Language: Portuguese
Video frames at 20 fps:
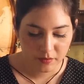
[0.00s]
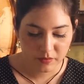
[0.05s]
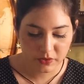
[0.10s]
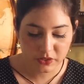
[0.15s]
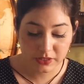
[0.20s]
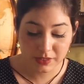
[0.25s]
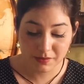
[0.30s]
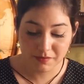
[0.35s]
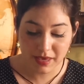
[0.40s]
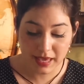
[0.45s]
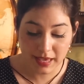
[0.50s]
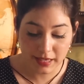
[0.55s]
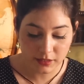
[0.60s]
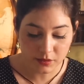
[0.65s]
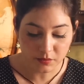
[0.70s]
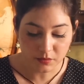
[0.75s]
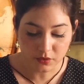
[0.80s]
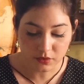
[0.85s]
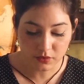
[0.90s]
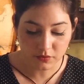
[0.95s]
Por si
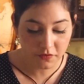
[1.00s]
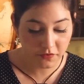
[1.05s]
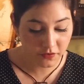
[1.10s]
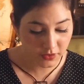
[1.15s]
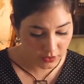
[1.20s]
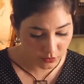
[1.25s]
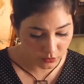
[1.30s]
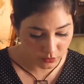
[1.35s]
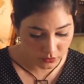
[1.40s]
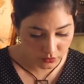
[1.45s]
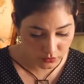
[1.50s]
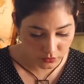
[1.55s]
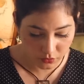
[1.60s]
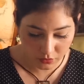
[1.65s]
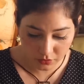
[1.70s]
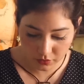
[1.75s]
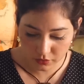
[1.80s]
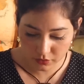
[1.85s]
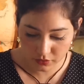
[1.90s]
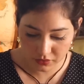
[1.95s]
mesmos, frios,
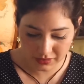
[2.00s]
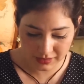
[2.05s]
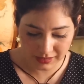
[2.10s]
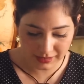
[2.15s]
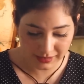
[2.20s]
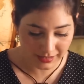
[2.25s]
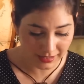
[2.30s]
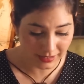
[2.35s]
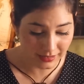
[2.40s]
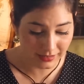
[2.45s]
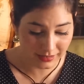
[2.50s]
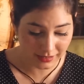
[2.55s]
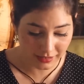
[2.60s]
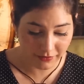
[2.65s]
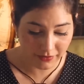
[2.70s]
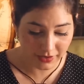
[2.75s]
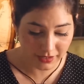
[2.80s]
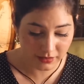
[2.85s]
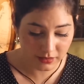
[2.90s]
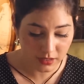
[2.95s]
duros,
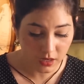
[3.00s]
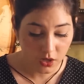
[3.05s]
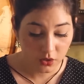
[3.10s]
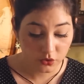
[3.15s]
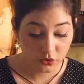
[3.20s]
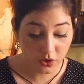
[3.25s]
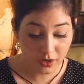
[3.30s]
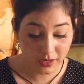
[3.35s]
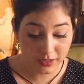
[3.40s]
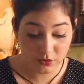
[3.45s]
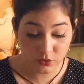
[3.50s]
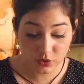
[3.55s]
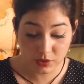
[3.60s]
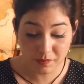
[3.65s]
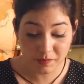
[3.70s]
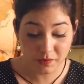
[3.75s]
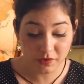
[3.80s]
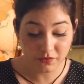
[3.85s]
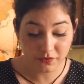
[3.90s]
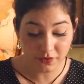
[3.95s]
insensíveis, tornam-se
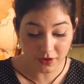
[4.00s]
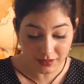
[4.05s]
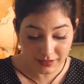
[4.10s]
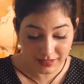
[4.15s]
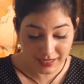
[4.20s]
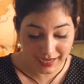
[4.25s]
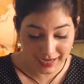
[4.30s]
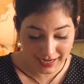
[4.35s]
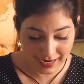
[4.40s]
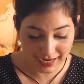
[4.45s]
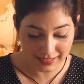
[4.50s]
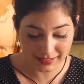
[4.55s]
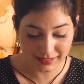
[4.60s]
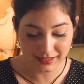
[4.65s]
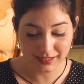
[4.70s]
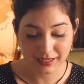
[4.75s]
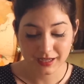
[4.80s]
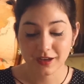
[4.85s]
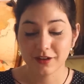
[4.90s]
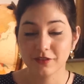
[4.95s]
por vossa
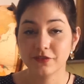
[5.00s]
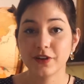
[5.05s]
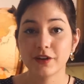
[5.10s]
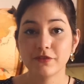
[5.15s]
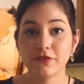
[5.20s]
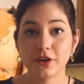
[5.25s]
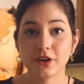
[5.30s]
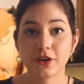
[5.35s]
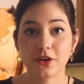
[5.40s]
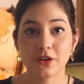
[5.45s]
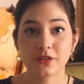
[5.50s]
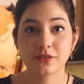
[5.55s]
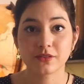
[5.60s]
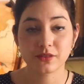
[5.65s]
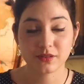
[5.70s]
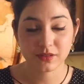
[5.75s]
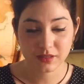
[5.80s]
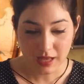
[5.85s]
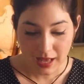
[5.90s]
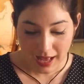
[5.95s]
graça
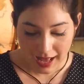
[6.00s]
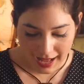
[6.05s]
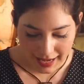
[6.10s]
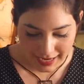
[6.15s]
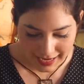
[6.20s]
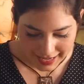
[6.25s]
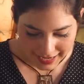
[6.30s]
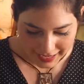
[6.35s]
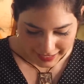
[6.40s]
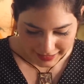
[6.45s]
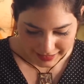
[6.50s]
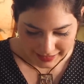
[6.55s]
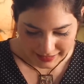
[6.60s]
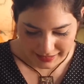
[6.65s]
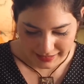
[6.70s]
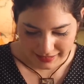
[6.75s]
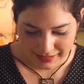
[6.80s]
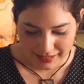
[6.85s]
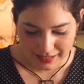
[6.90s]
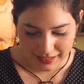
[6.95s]
fervorosos,
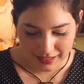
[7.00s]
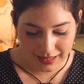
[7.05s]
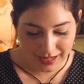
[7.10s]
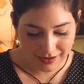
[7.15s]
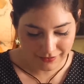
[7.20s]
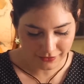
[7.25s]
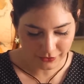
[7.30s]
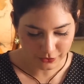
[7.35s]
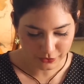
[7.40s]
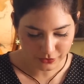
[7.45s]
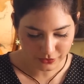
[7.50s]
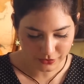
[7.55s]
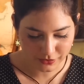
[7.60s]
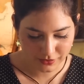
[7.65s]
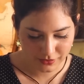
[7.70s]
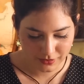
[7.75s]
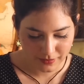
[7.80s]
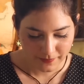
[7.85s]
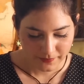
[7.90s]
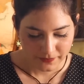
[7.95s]
alegres e
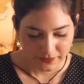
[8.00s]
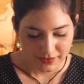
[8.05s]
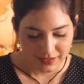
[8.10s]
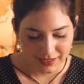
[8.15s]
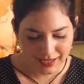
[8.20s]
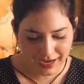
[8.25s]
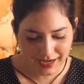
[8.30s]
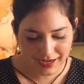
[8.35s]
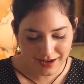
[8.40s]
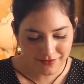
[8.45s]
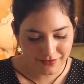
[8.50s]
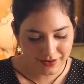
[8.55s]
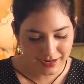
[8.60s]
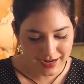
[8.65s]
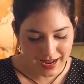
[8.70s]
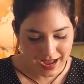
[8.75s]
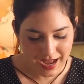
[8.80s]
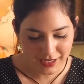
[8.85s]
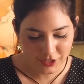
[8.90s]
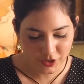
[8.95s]
devotos. Quem, na
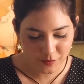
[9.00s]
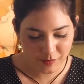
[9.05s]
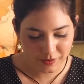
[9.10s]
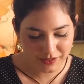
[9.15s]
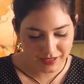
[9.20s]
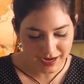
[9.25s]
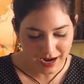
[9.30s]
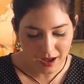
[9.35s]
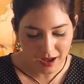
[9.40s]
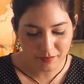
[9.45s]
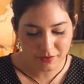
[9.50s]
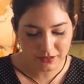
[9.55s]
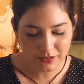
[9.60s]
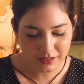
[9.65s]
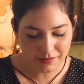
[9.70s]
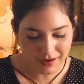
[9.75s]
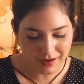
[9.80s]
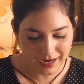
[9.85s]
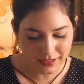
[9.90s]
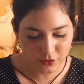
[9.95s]
verdade, poderá
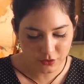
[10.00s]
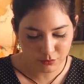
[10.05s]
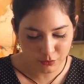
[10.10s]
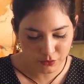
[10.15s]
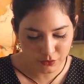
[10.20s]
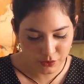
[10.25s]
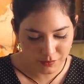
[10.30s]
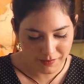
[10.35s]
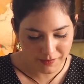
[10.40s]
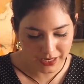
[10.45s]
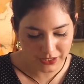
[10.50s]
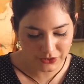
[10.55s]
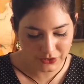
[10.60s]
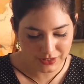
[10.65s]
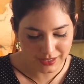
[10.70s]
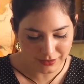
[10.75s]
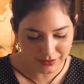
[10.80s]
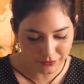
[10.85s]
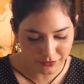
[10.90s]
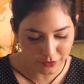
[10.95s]
aproximar-se
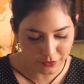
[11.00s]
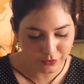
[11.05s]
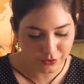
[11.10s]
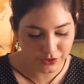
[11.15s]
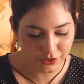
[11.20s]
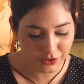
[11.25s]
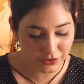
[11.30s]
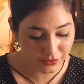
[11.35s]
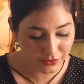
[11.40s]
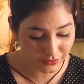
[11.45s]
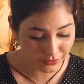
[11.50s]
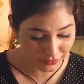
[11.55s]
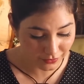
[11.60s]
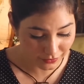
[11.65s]
humildemente da fonte de